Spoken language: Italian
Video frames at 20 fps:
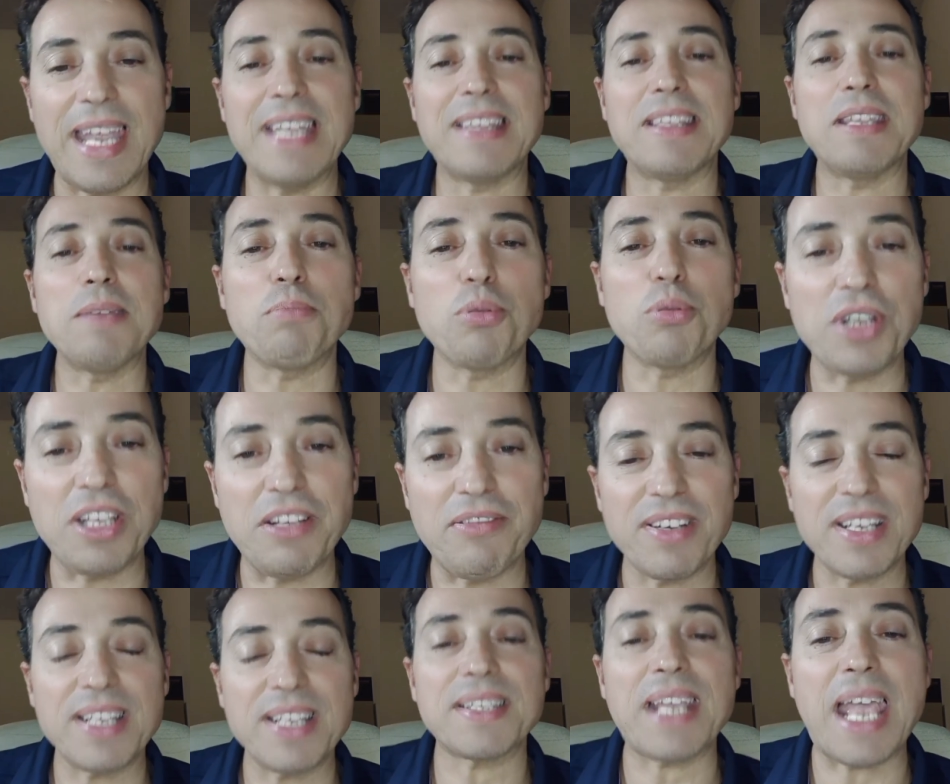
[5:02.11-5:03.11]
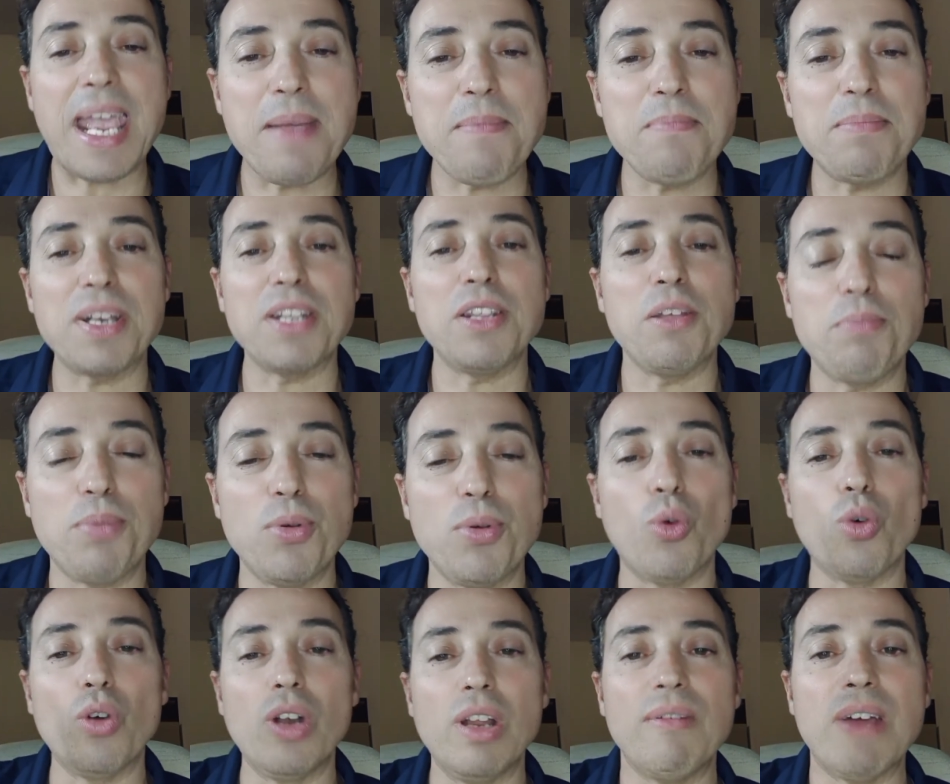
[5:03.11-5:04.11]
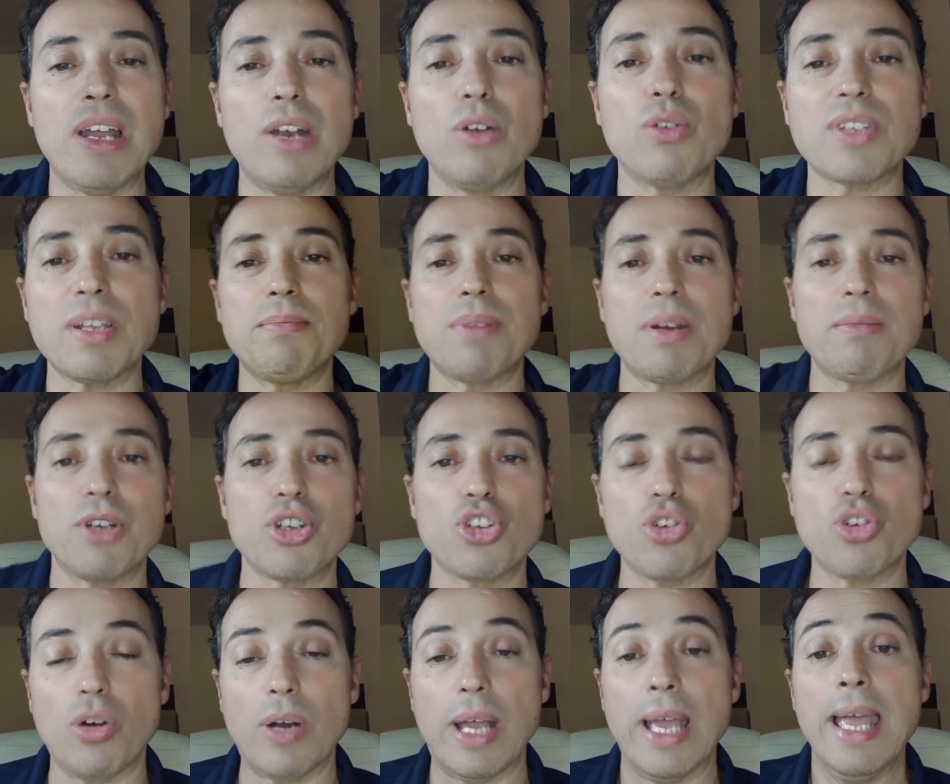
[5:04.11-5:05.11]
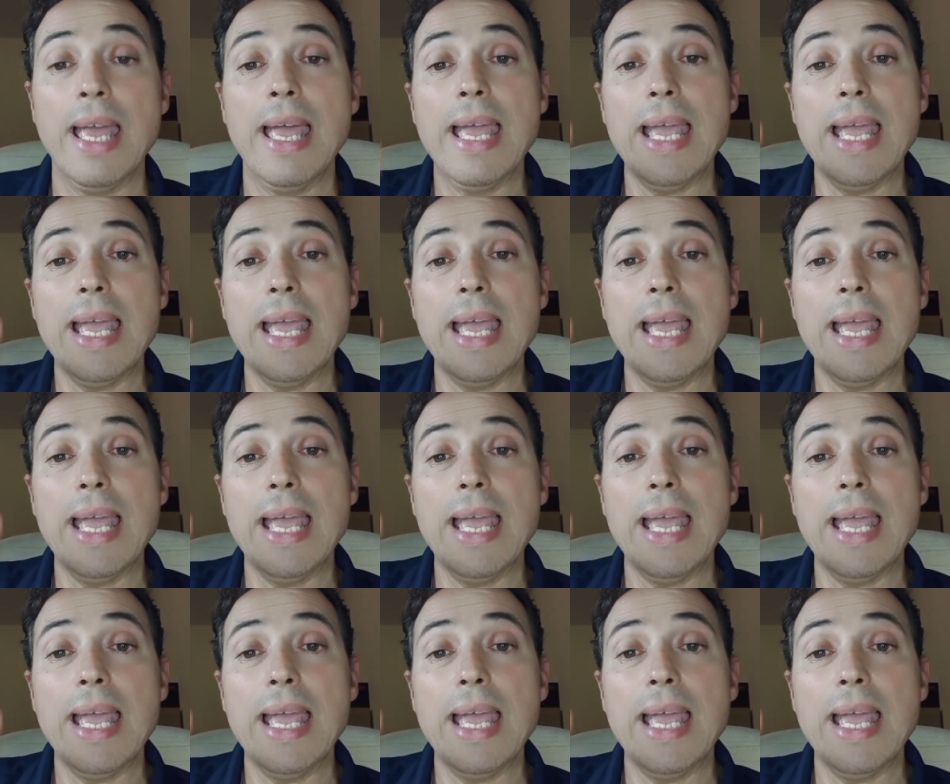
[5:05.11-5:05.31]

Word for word: e ti purifichi sempre di più, un livello sempre maggiore.